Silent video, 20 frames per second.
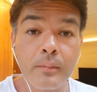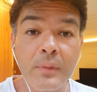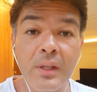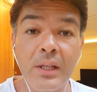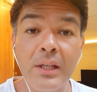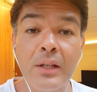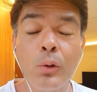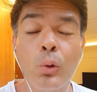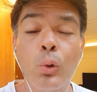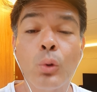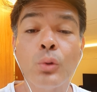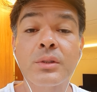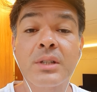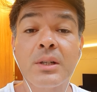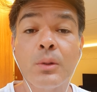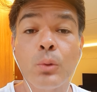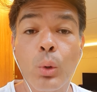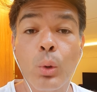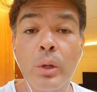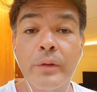encontrar
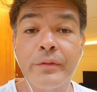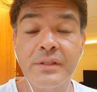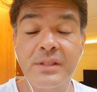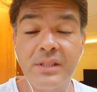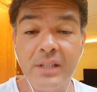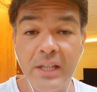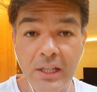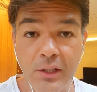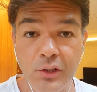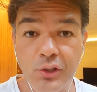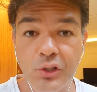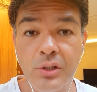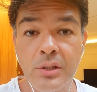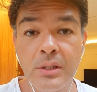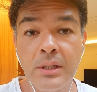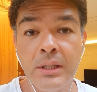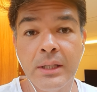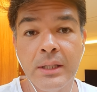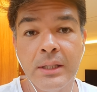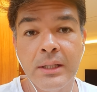um coeficiente
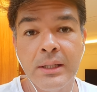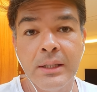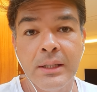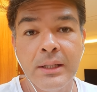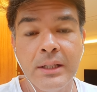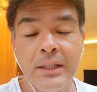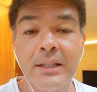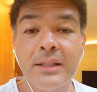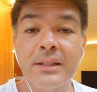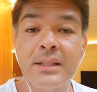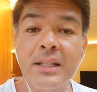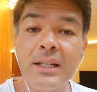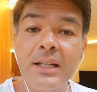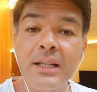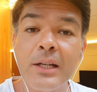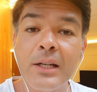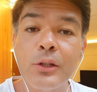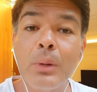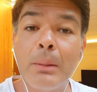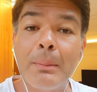
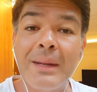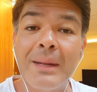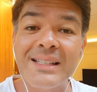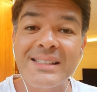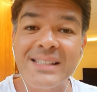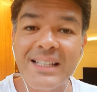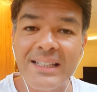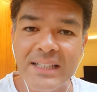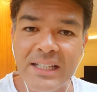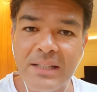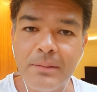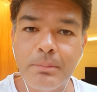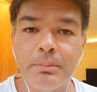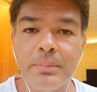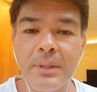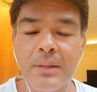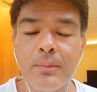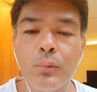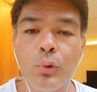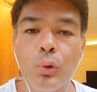entregando uma massa
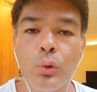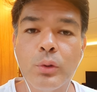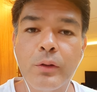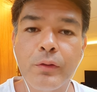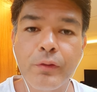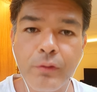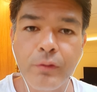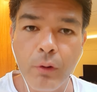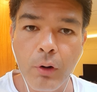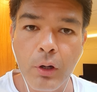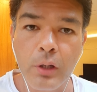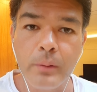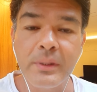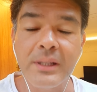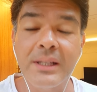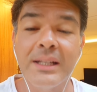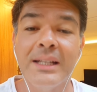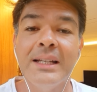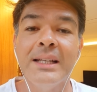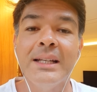limpa, uniforme,
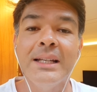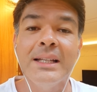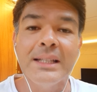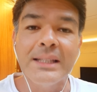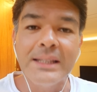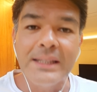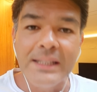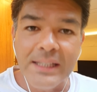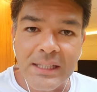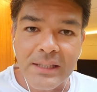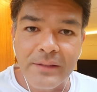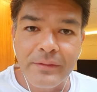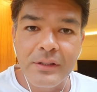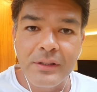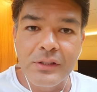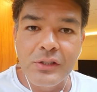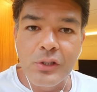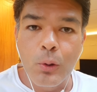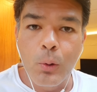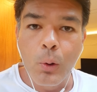livre
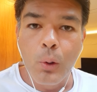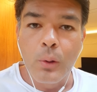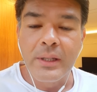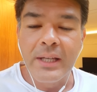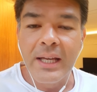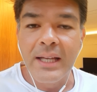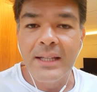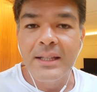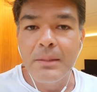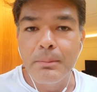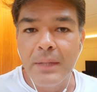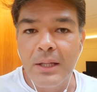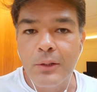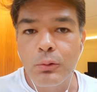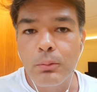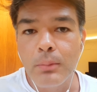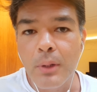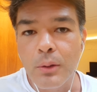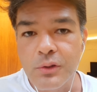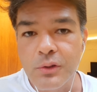de qualquer
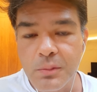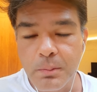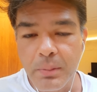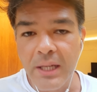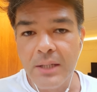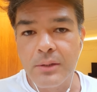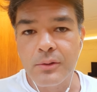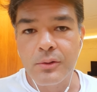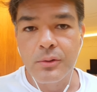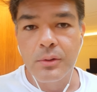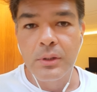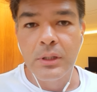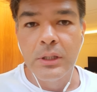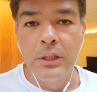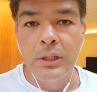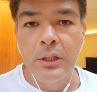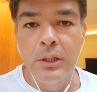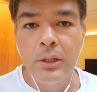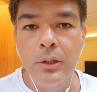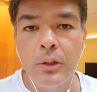elemento mal disperso,
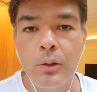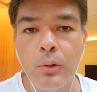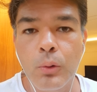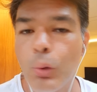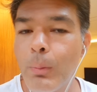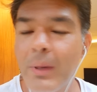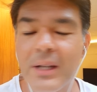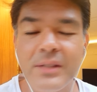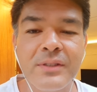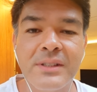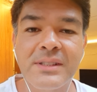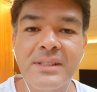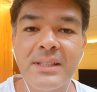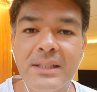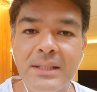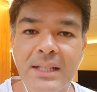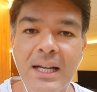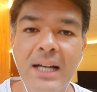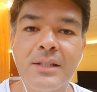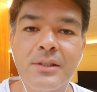com mais
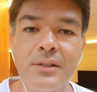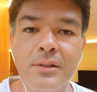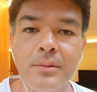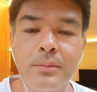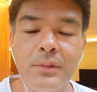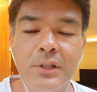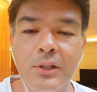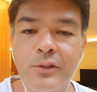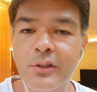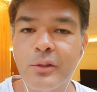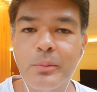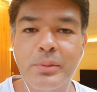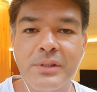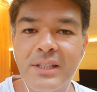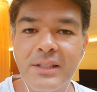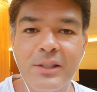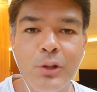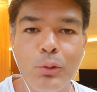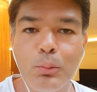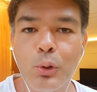facilidade. Então você não
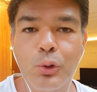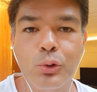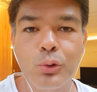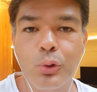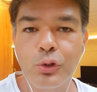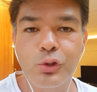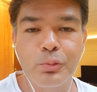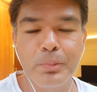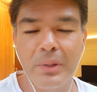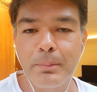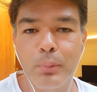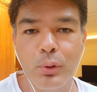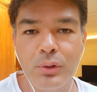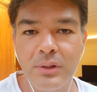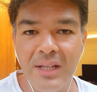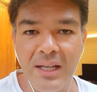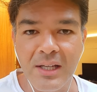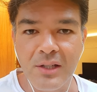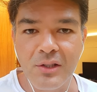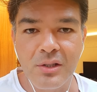precisa ter um motor
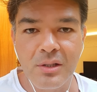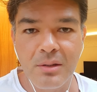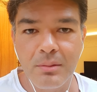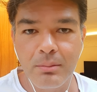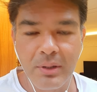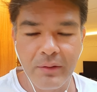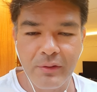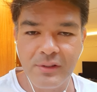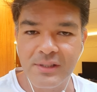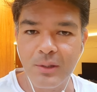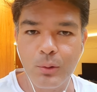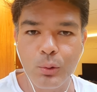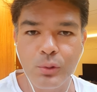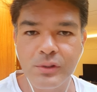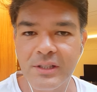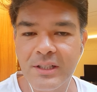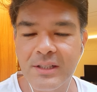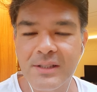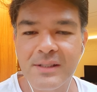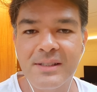superpotente para você
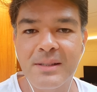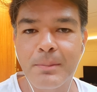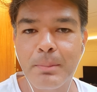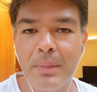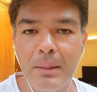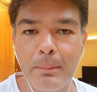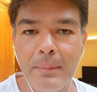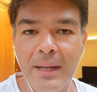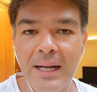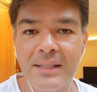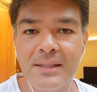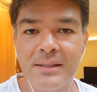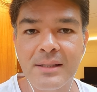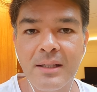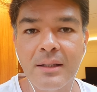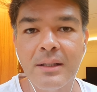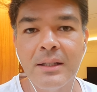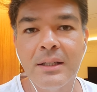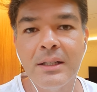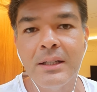conseguir dissipar massa,
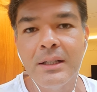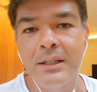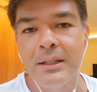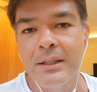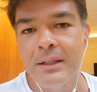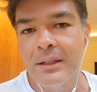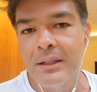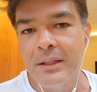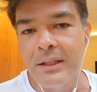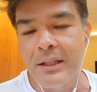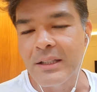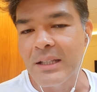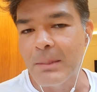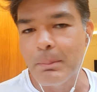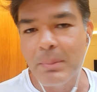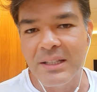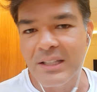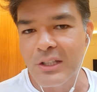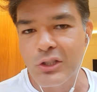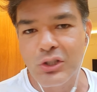
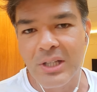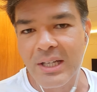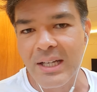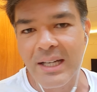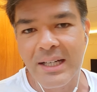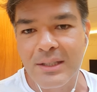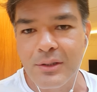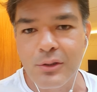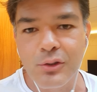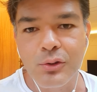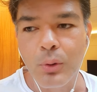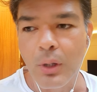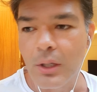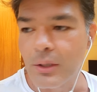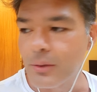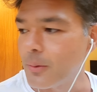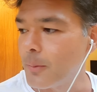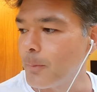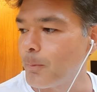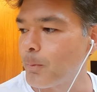independente da carga de sólido.